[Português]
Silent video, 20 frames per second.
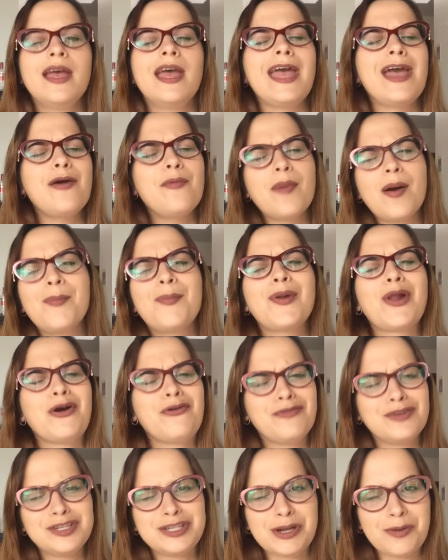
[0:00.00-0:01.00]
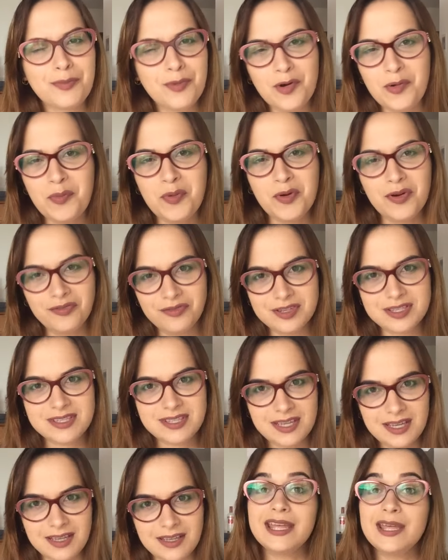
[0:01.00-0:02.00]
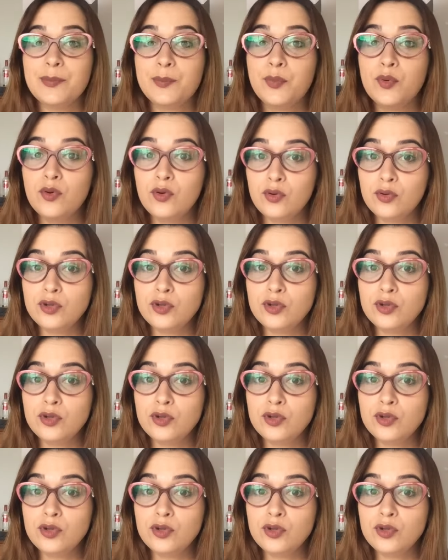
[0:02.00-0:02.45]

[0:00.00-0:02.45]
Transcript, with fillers: é uma prova de amor por você? E por